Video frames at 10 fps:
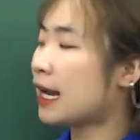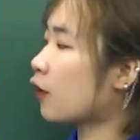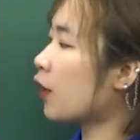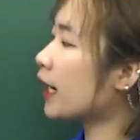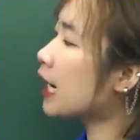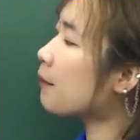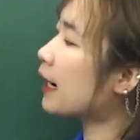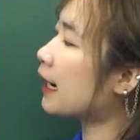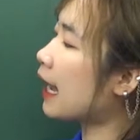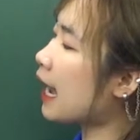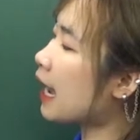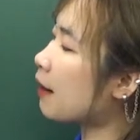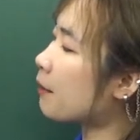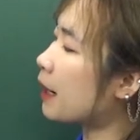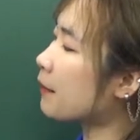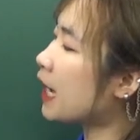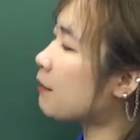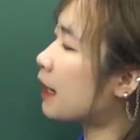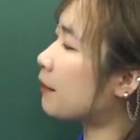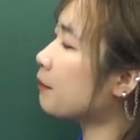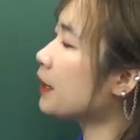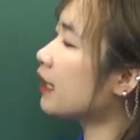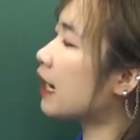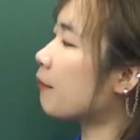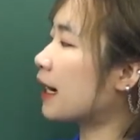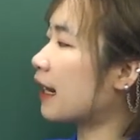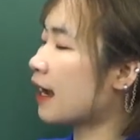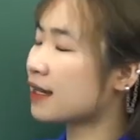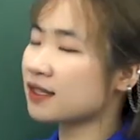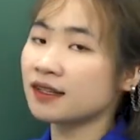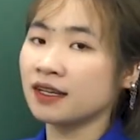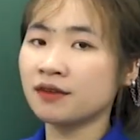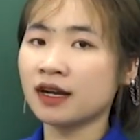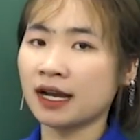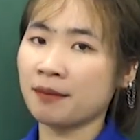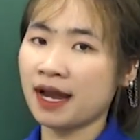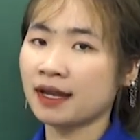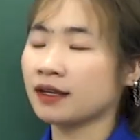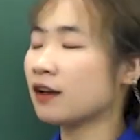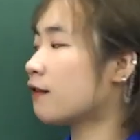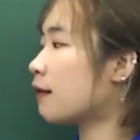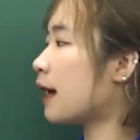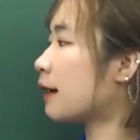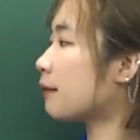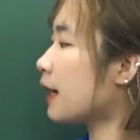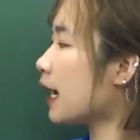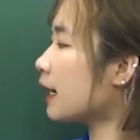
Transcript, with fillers: có nghĩa là bạn A, bạn B bạn biết là bạn A sẽ đến vào ngày mai và bạn B